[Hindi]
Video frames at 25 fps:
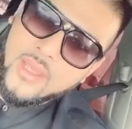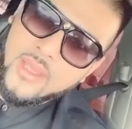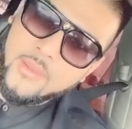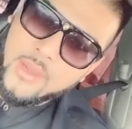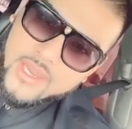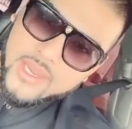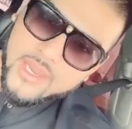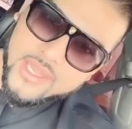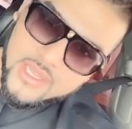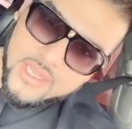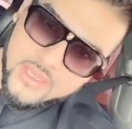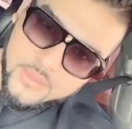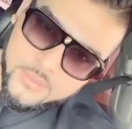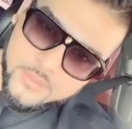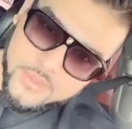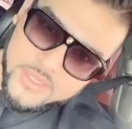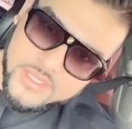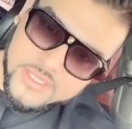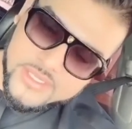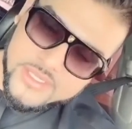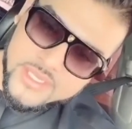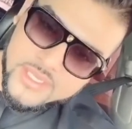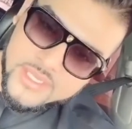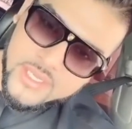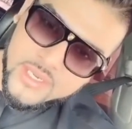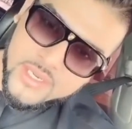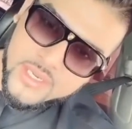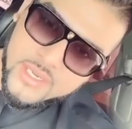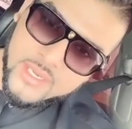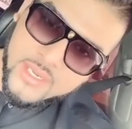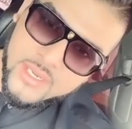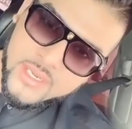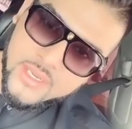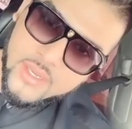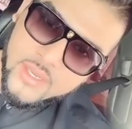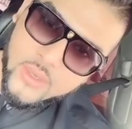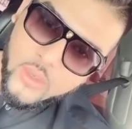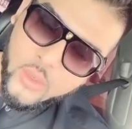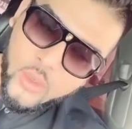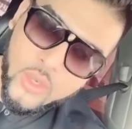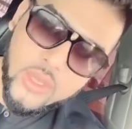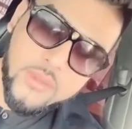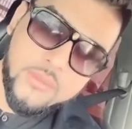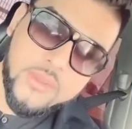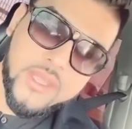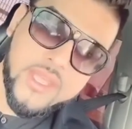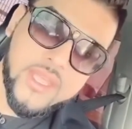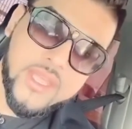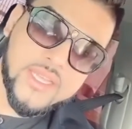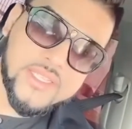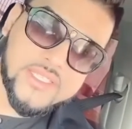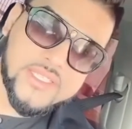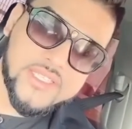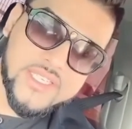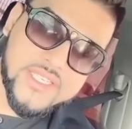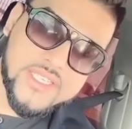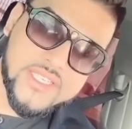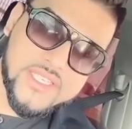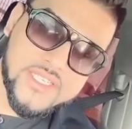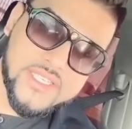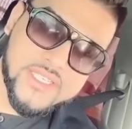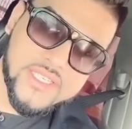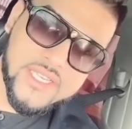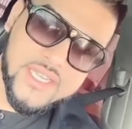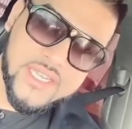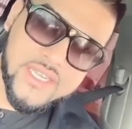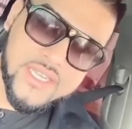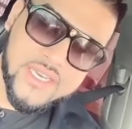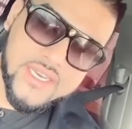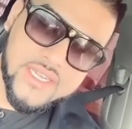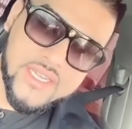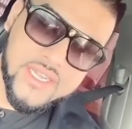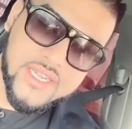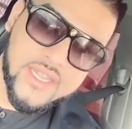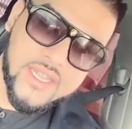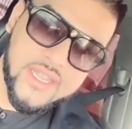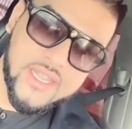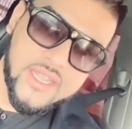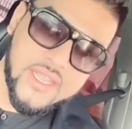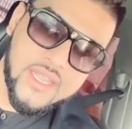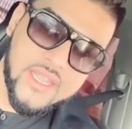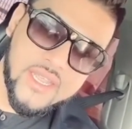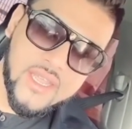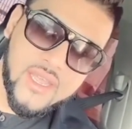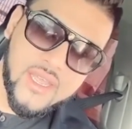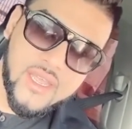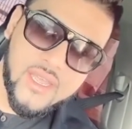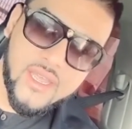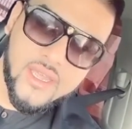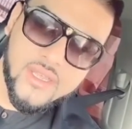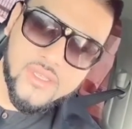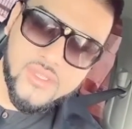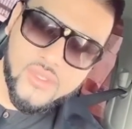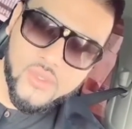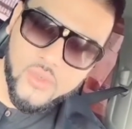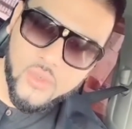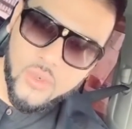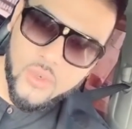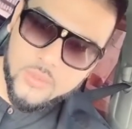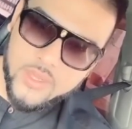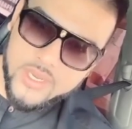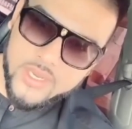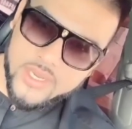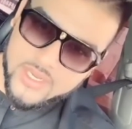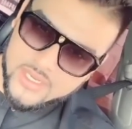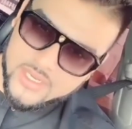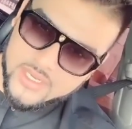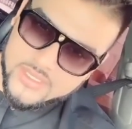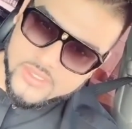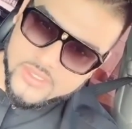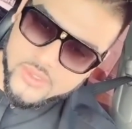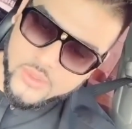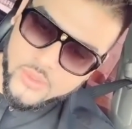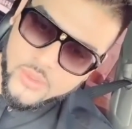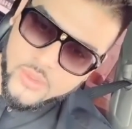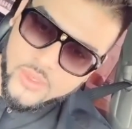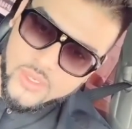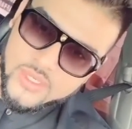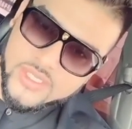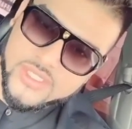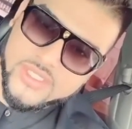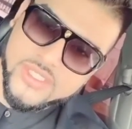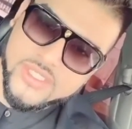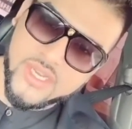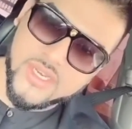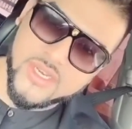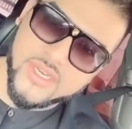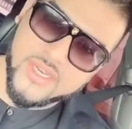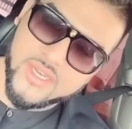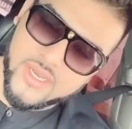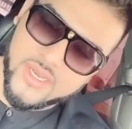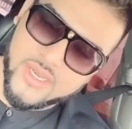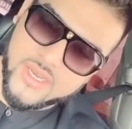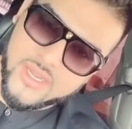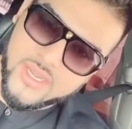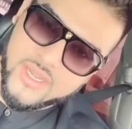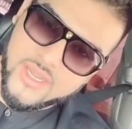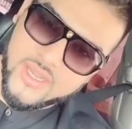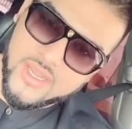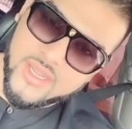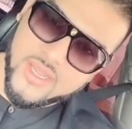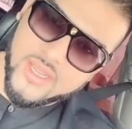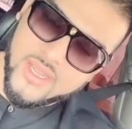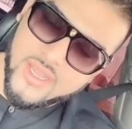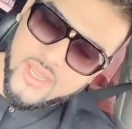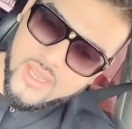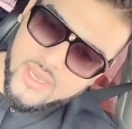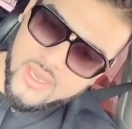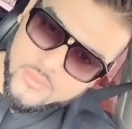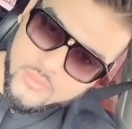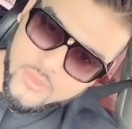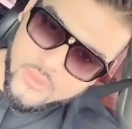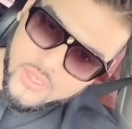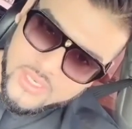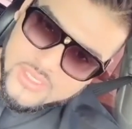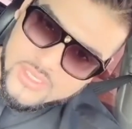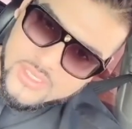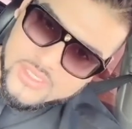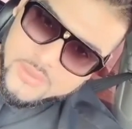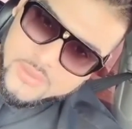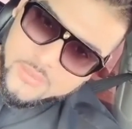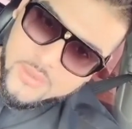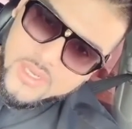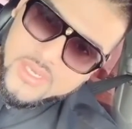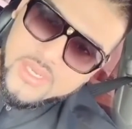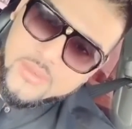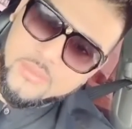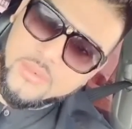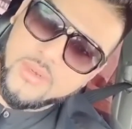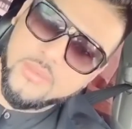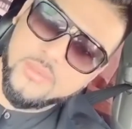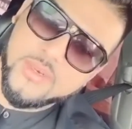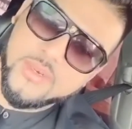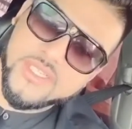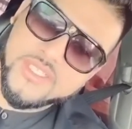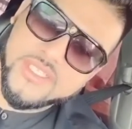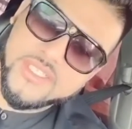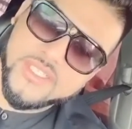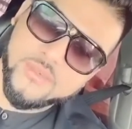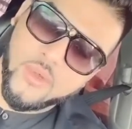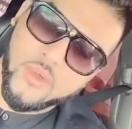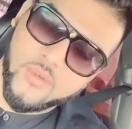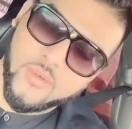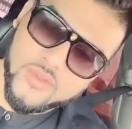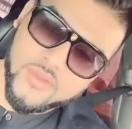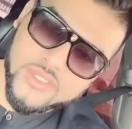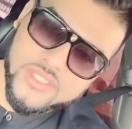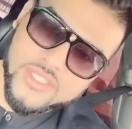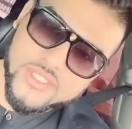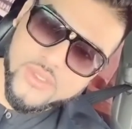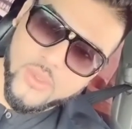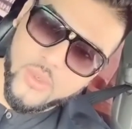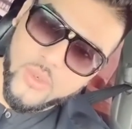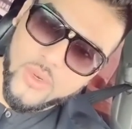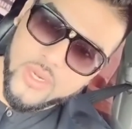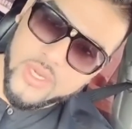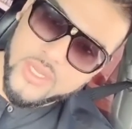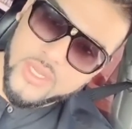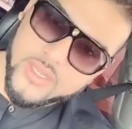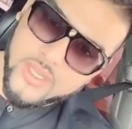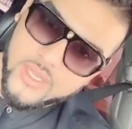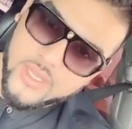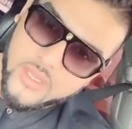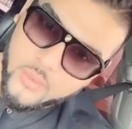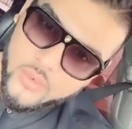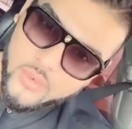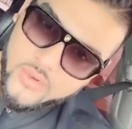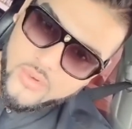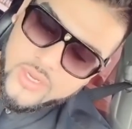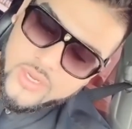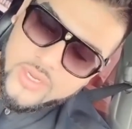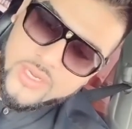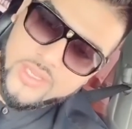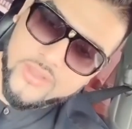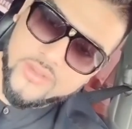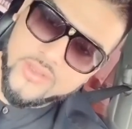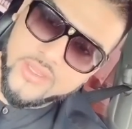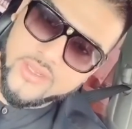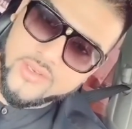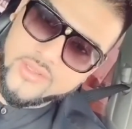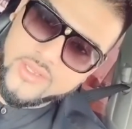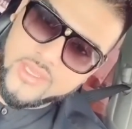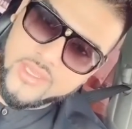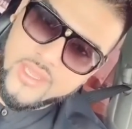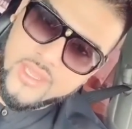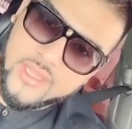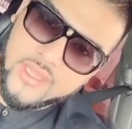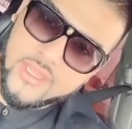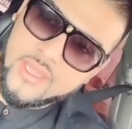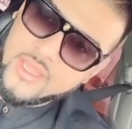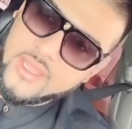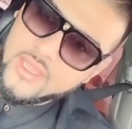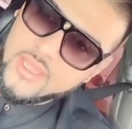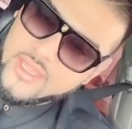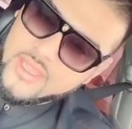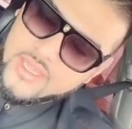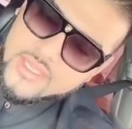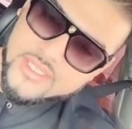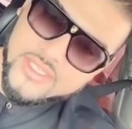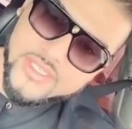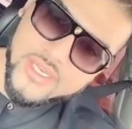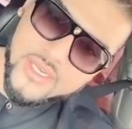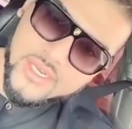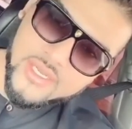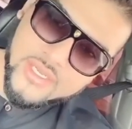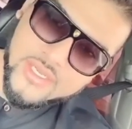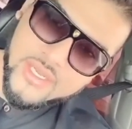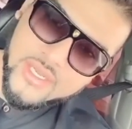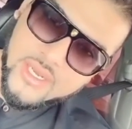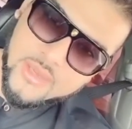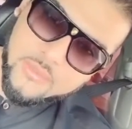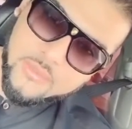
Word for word: बाकी कंपनीज की तरह कोई भी ऐसी चीज़ नहीं करते जो हमारे क्लाइंट्स को डिसार्टन करे अलहमदिल्ला से मल्टीपल प्लेसेस पे ऑफिस खोल रहे हैं ताकि वो ट्रेनिंग्स कर सकें इन ताला